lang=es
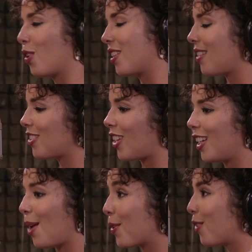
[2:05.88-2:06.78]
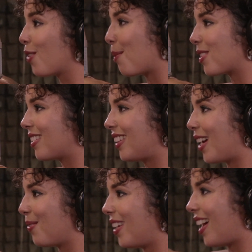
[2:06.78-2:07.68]
corista de Shakira, pero nunca
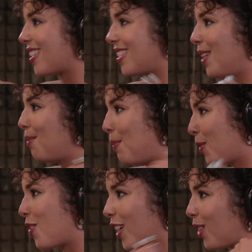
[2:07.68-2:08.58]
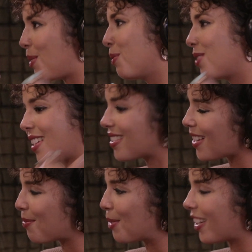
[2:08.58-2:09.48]
presentarme así mi proyecto, mi música. Esta es
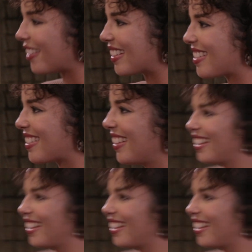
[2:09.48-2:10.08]
la primera Qué vez. padre,